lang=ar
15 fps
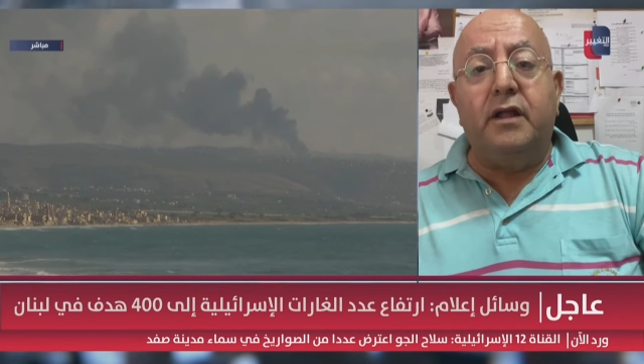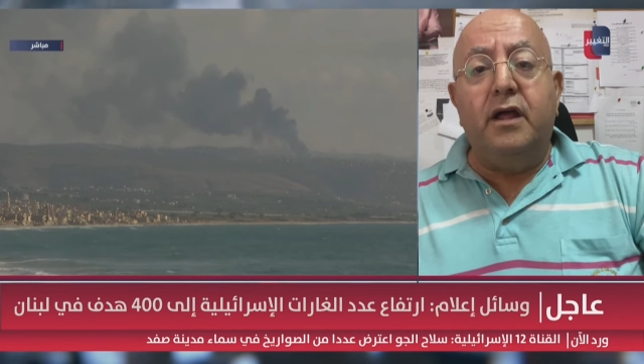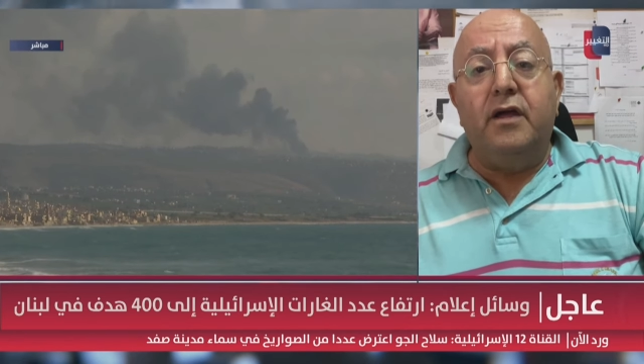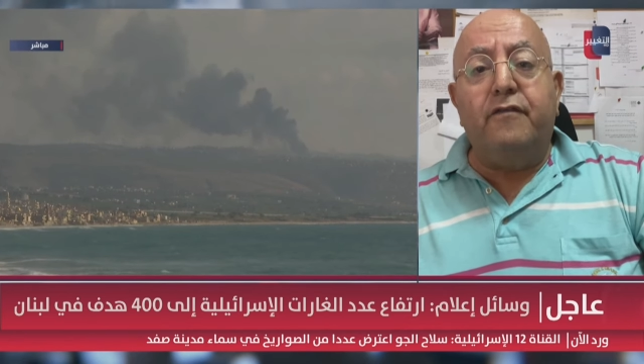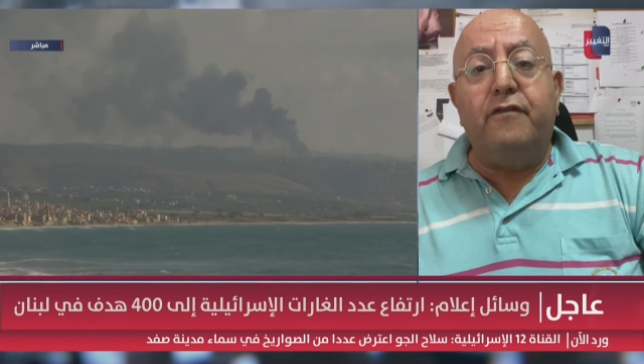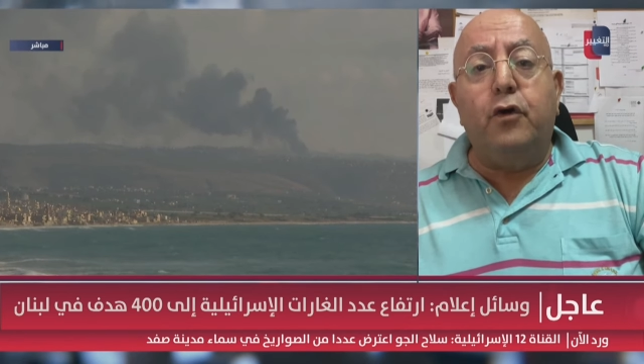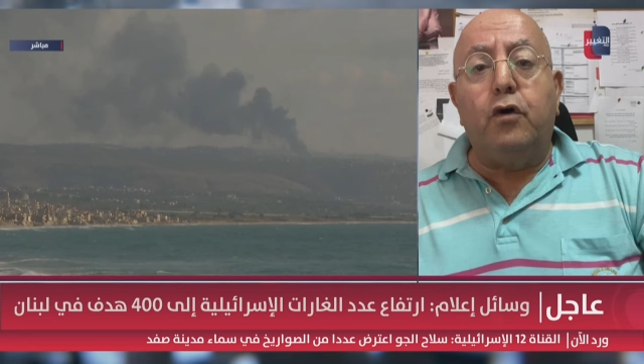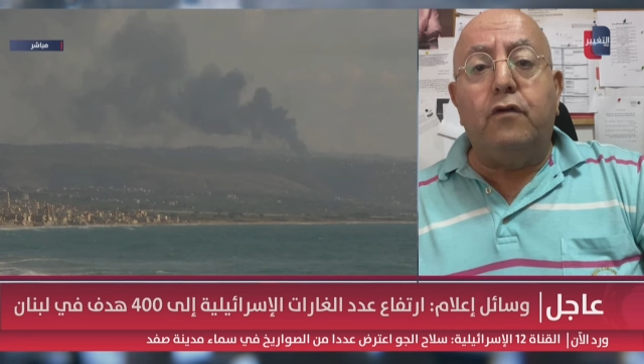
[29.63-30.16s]

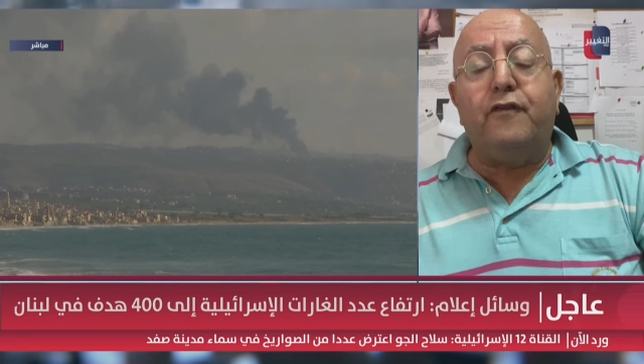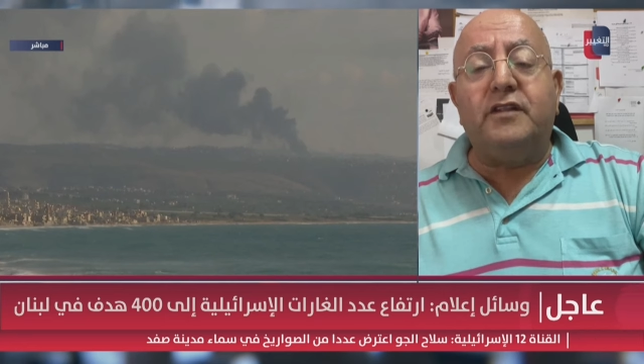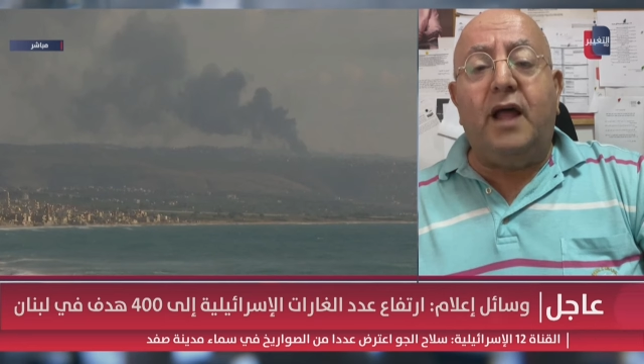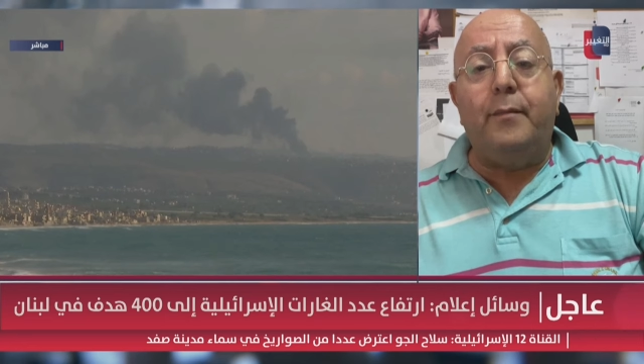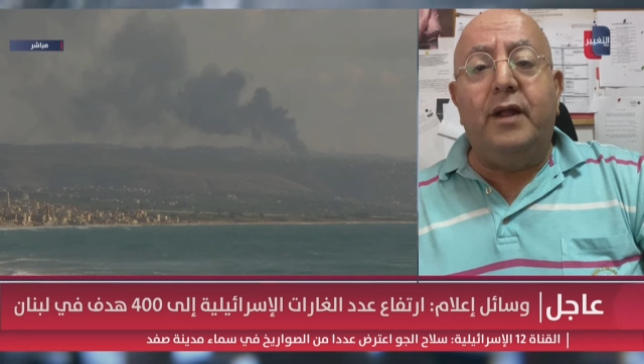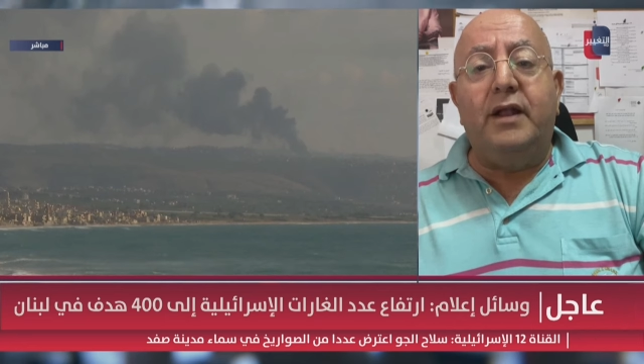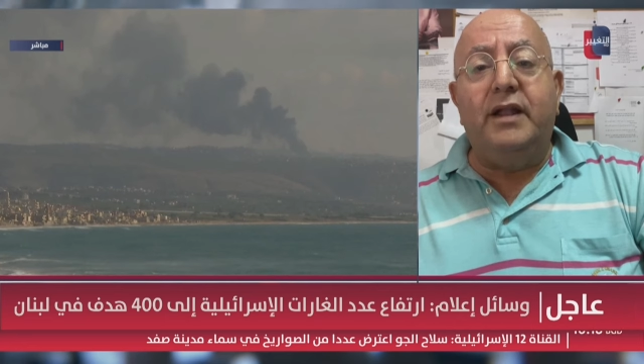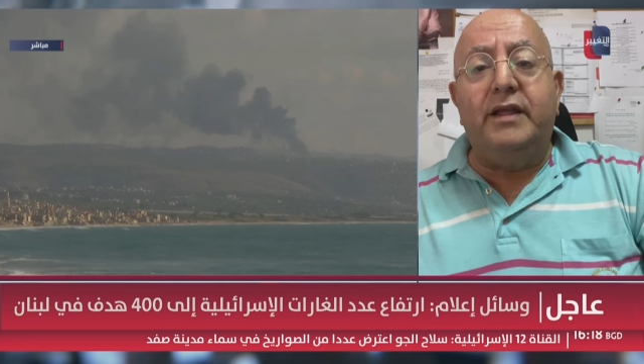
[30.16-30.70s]
في غرفه
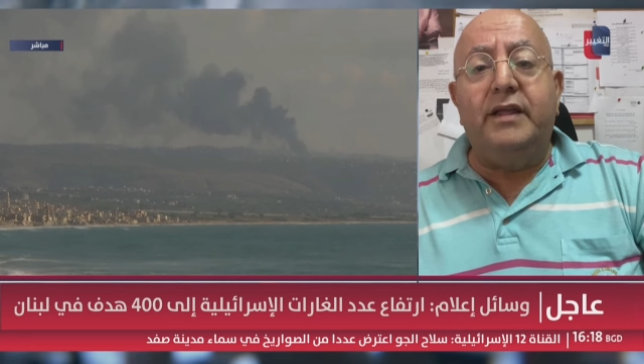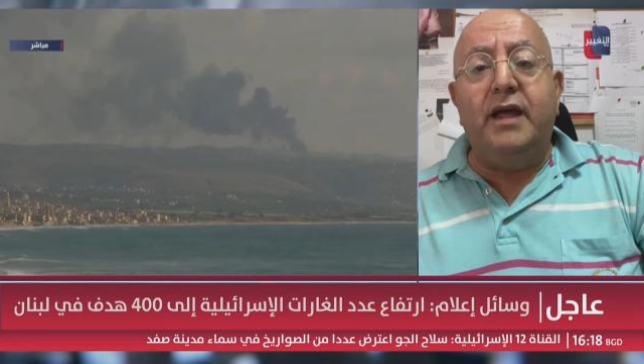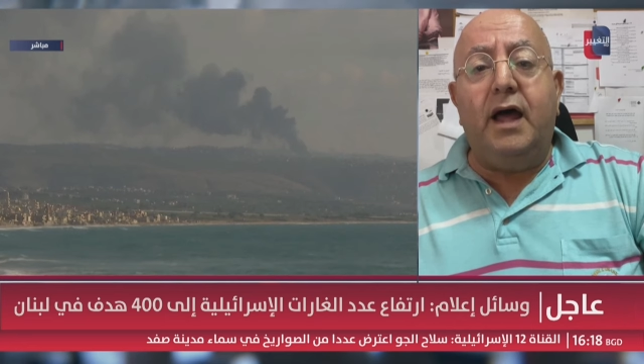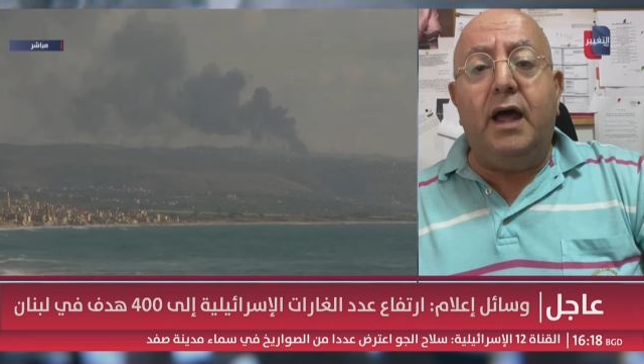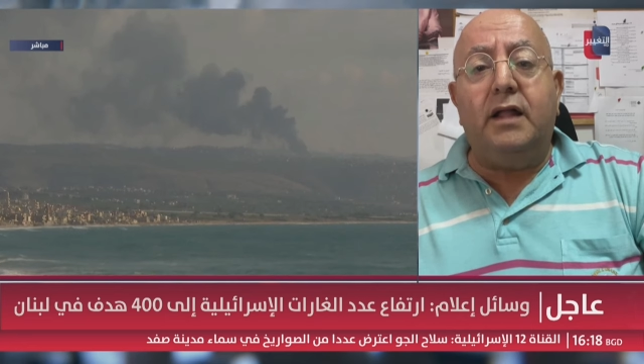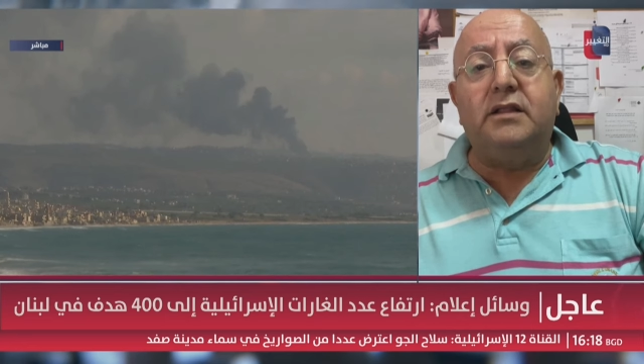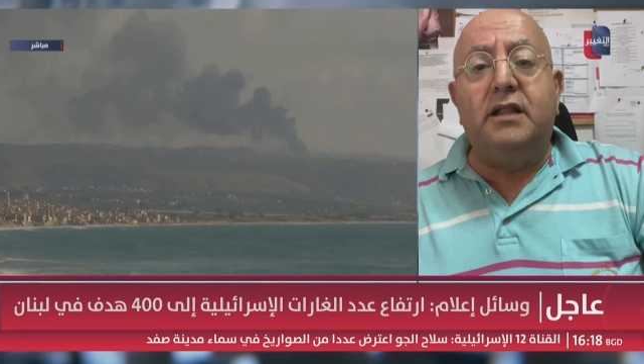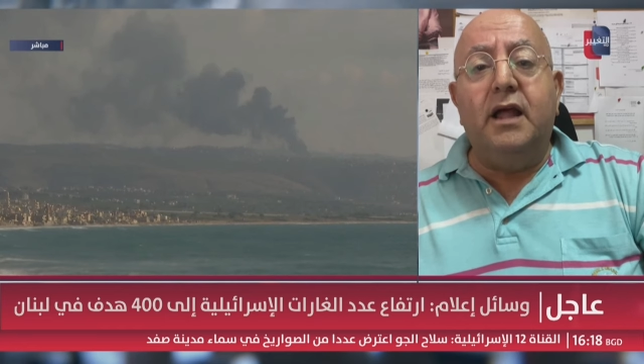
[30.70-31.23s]

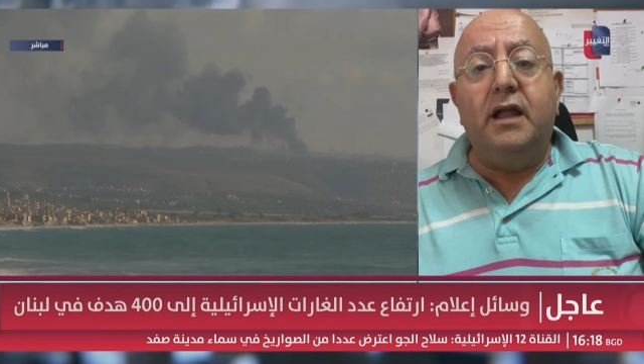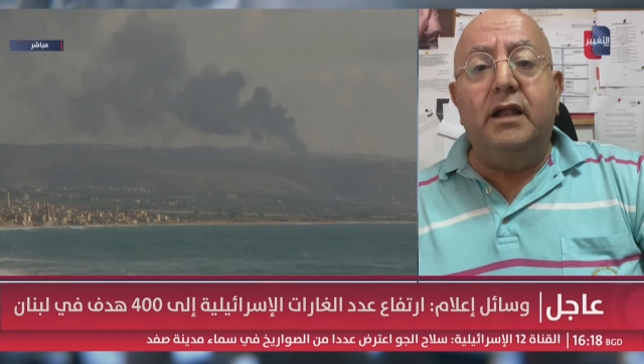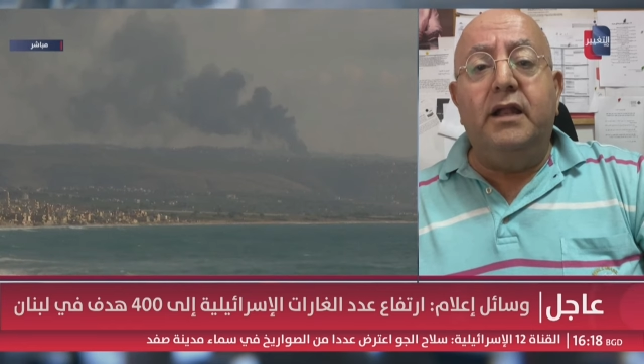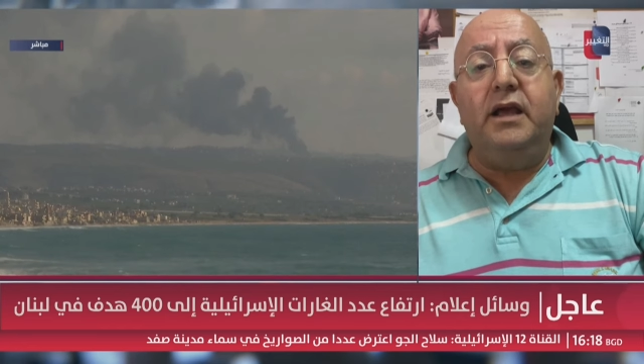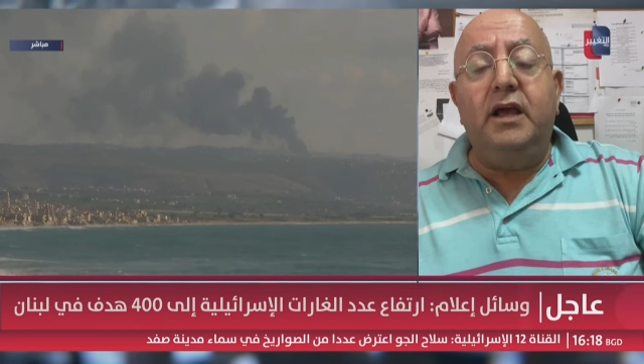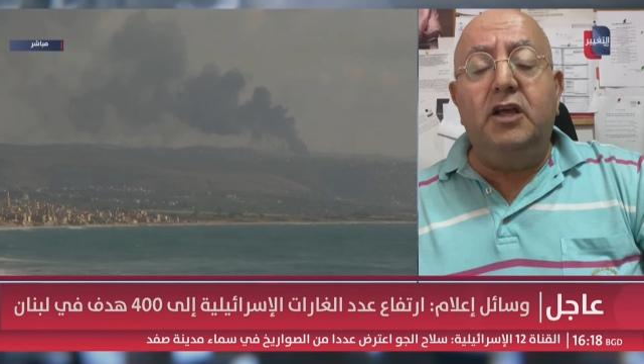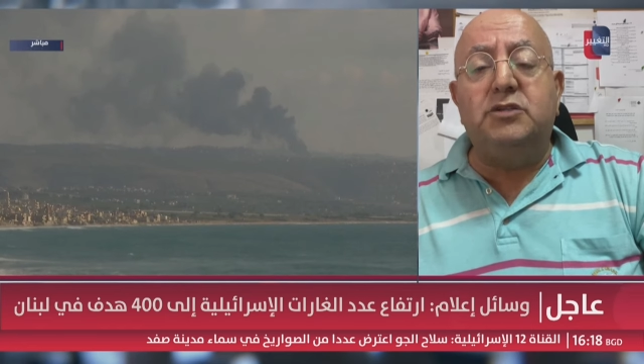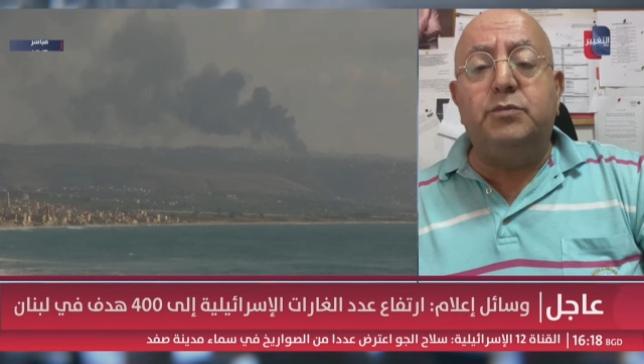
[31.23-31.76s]
عمليات
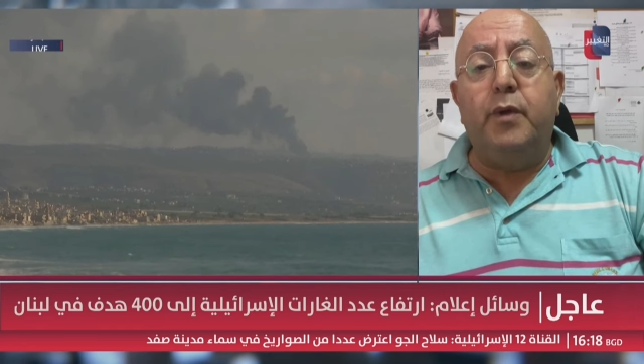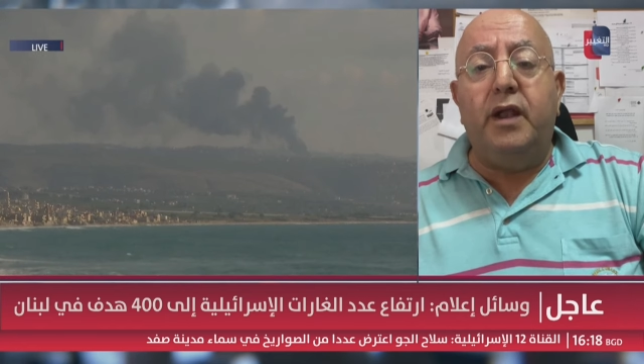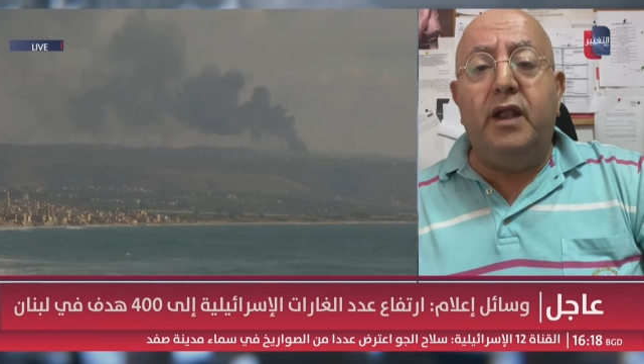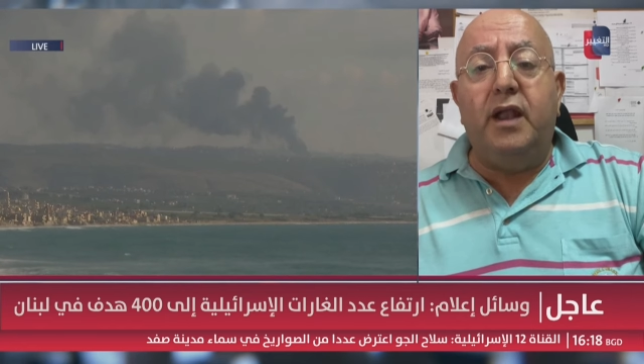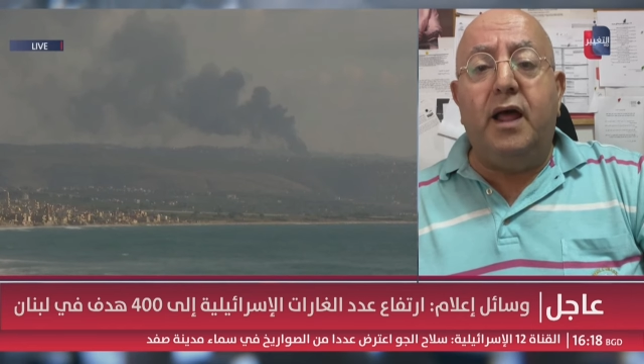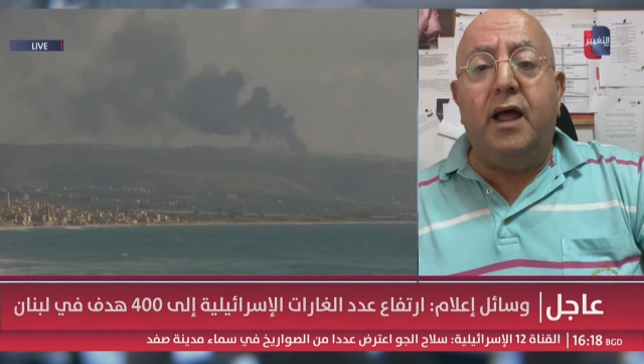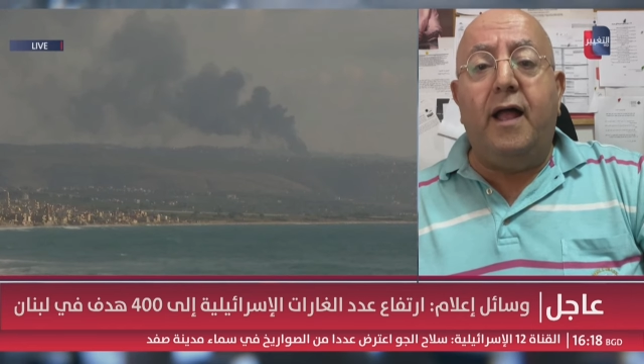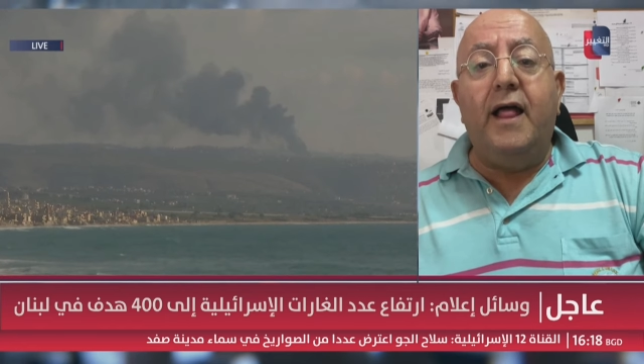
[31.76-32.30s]
لحزب
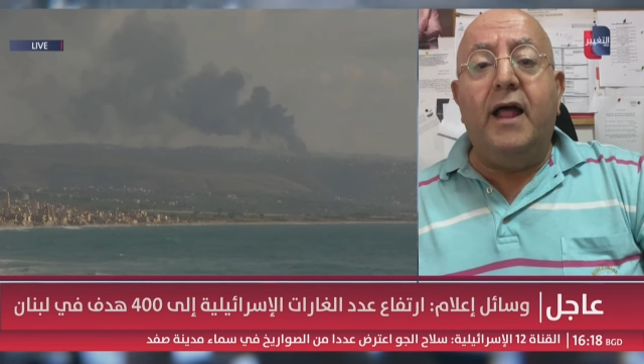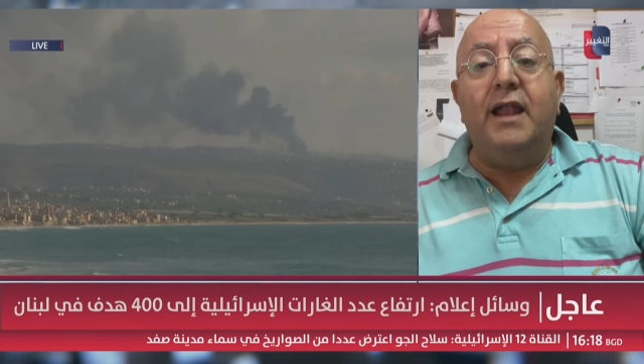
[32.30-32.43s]
الله